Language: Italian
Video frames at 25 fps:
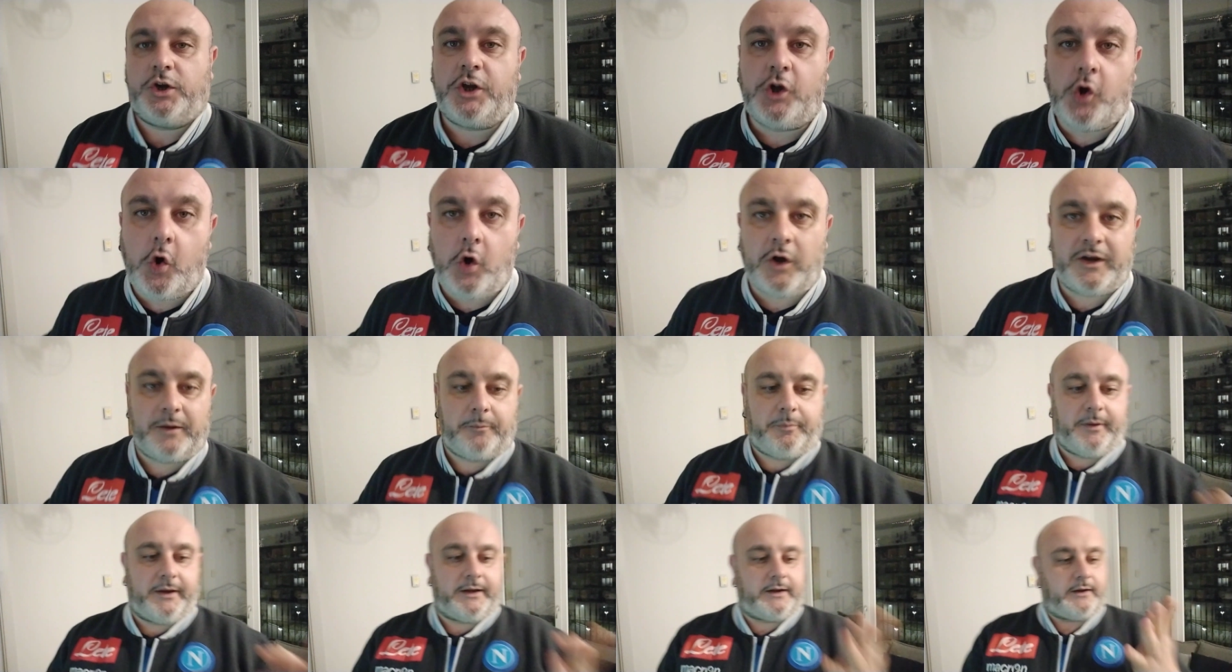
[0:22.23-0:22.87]

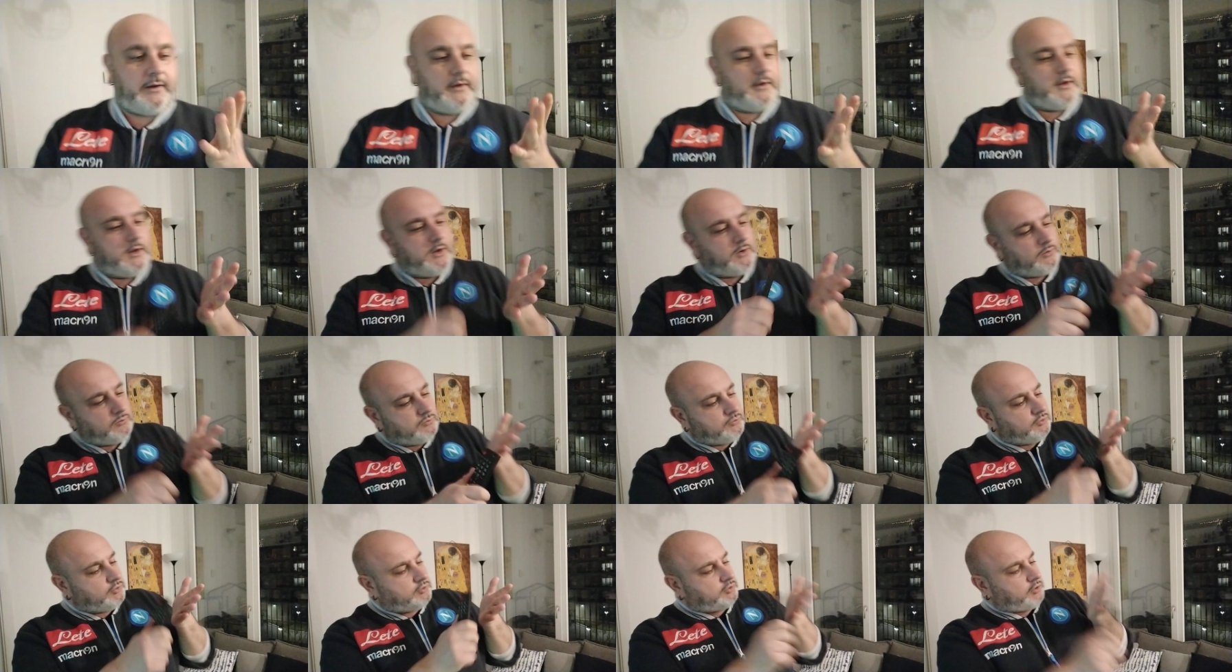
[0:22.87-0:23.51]
rigore per
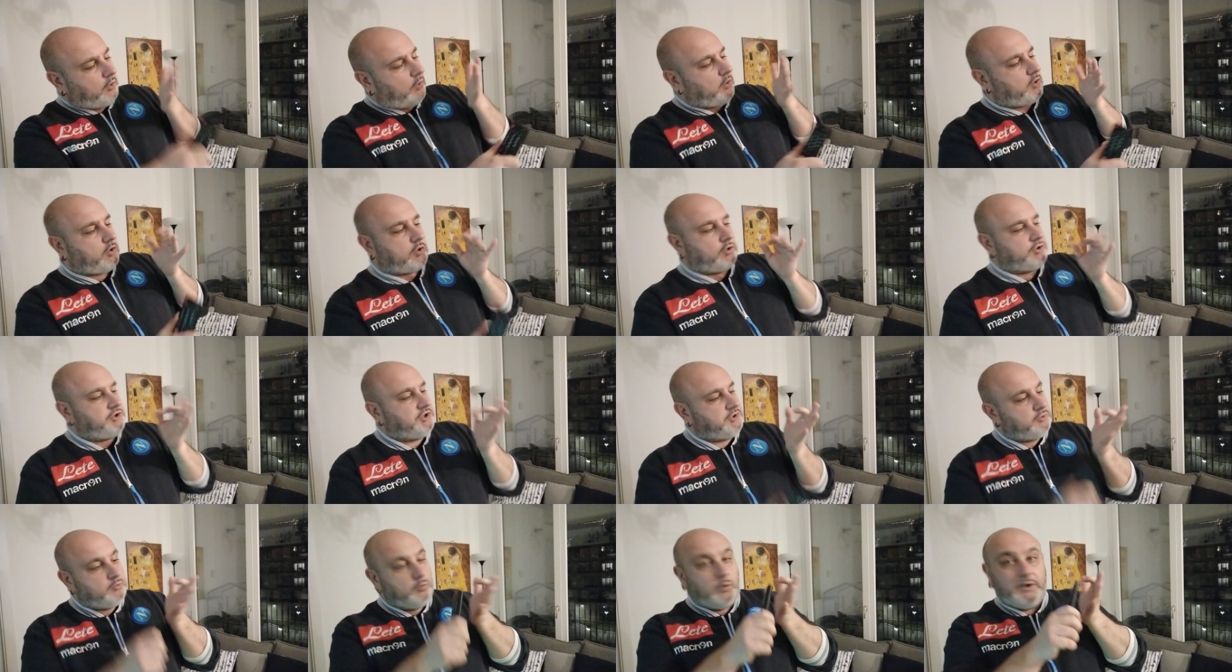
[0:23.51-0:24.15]
un tocco
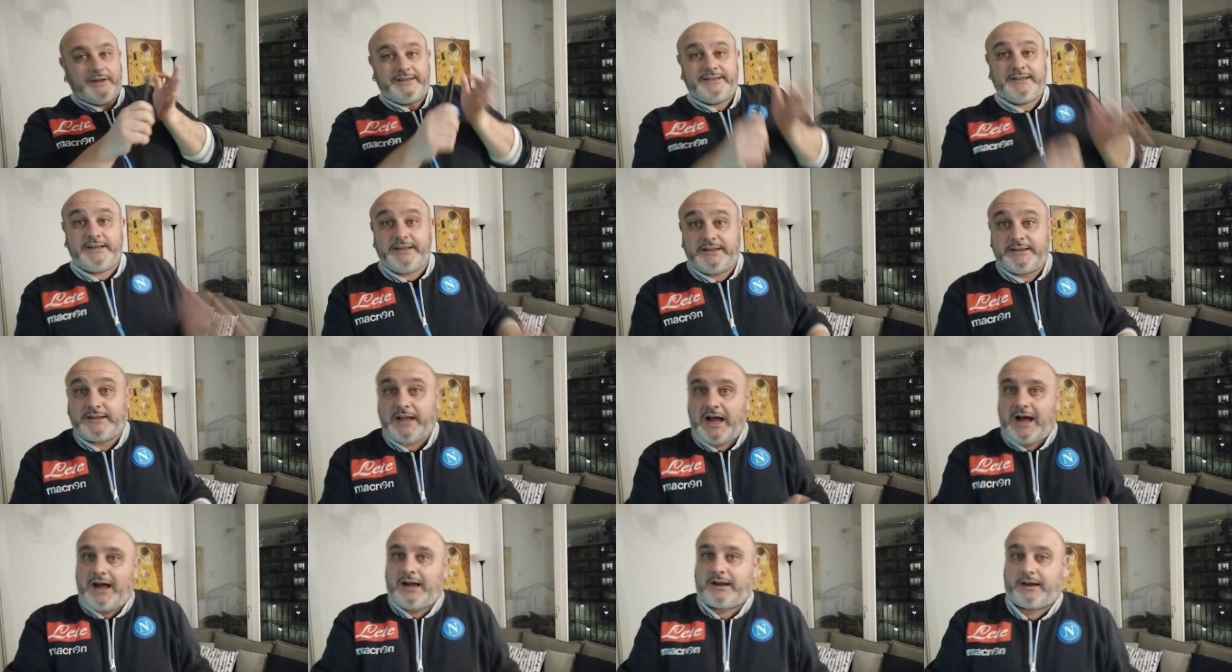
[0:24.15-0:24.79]
di due
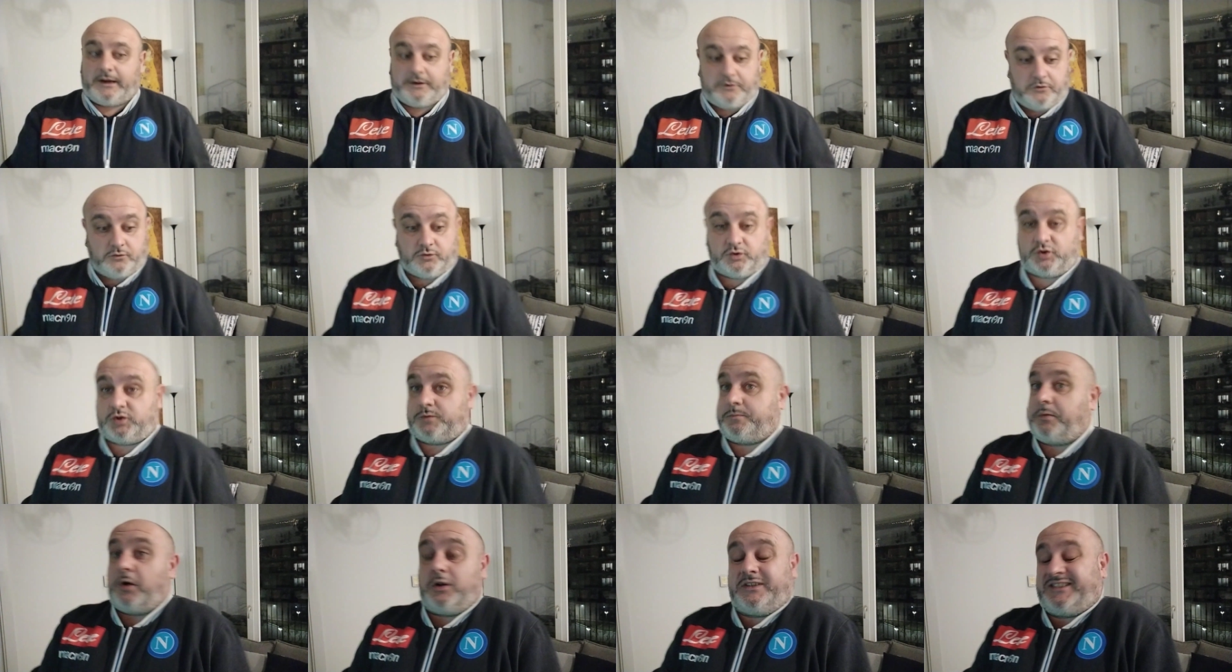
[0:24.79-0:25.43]
dita che non
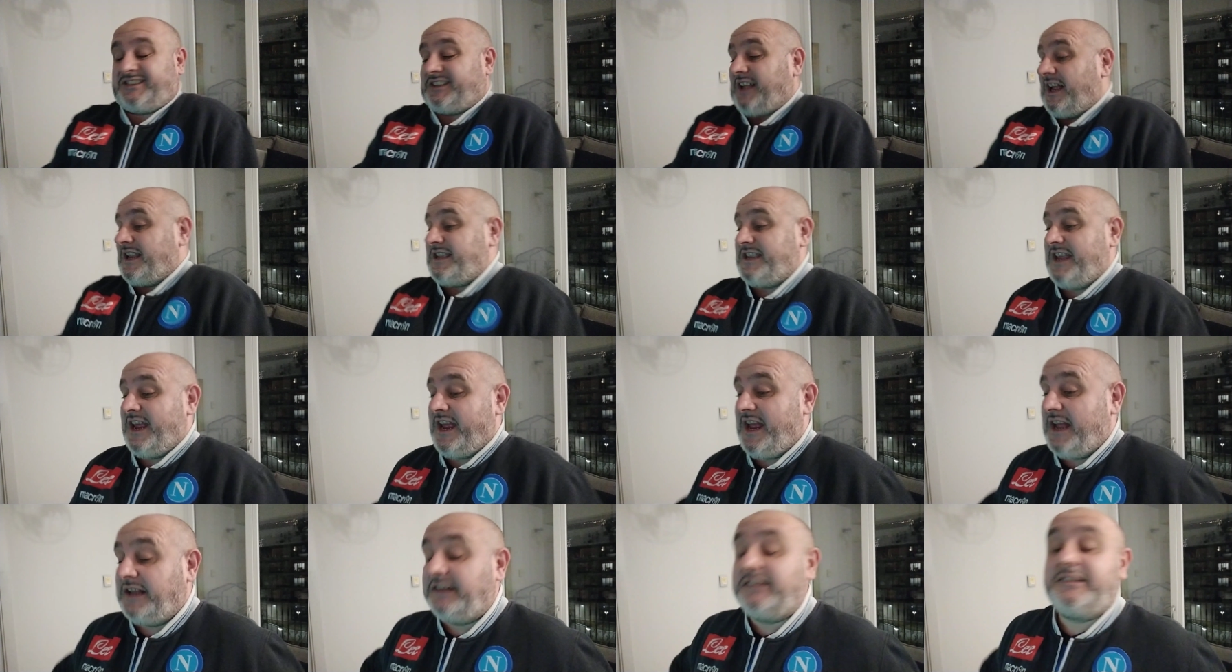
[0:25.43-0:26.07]
sposta
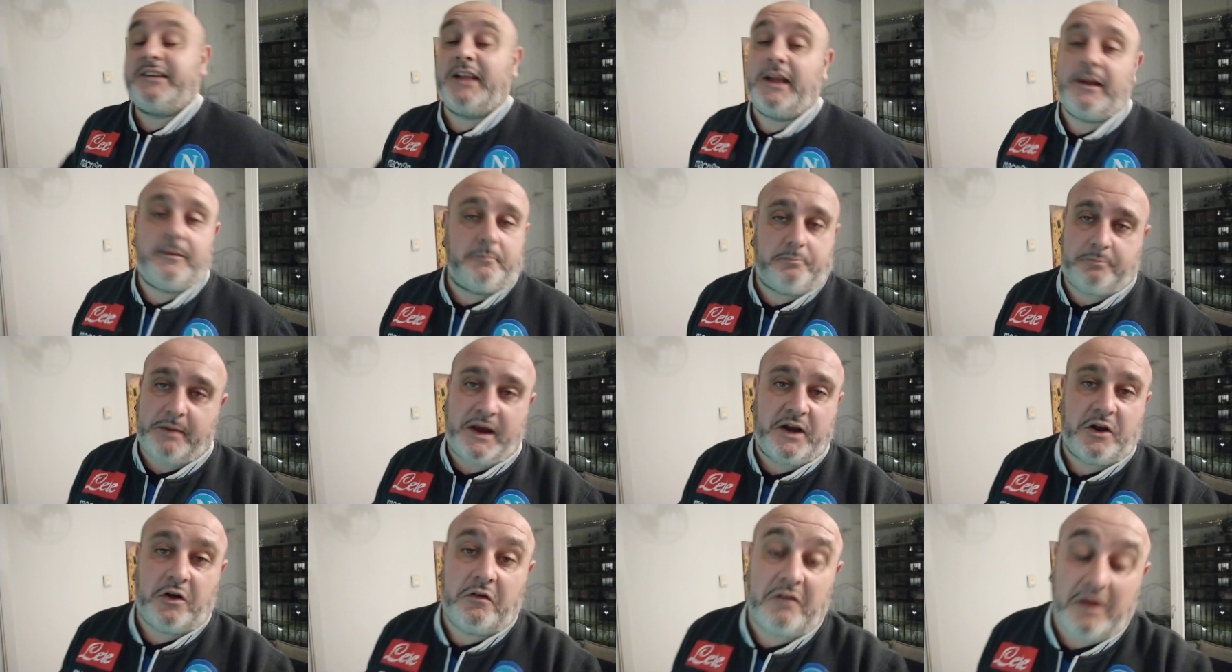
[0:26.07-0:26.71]
niente,
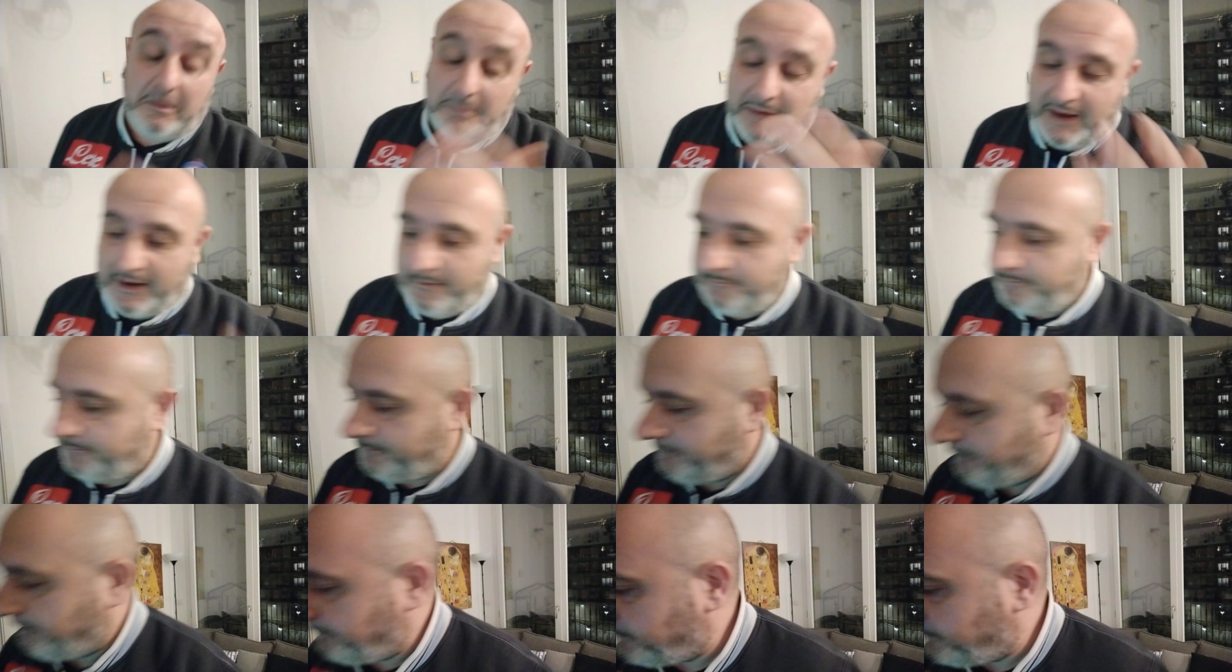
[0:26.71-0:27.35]
però vabbè